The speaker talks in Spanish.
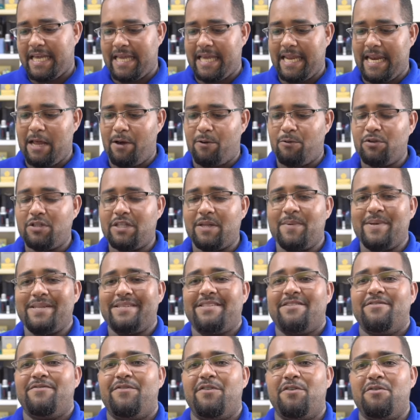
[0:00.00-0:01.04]
que le guste
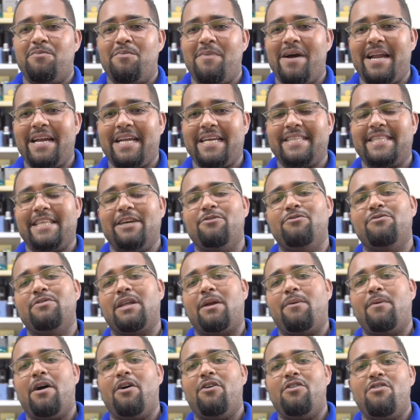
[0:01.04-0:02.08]
vestir formal, que tenga un
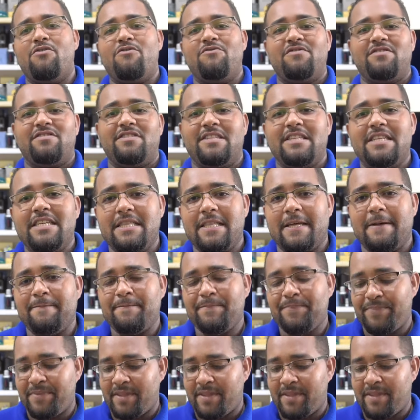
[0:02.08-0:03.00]
trabajo de oficina.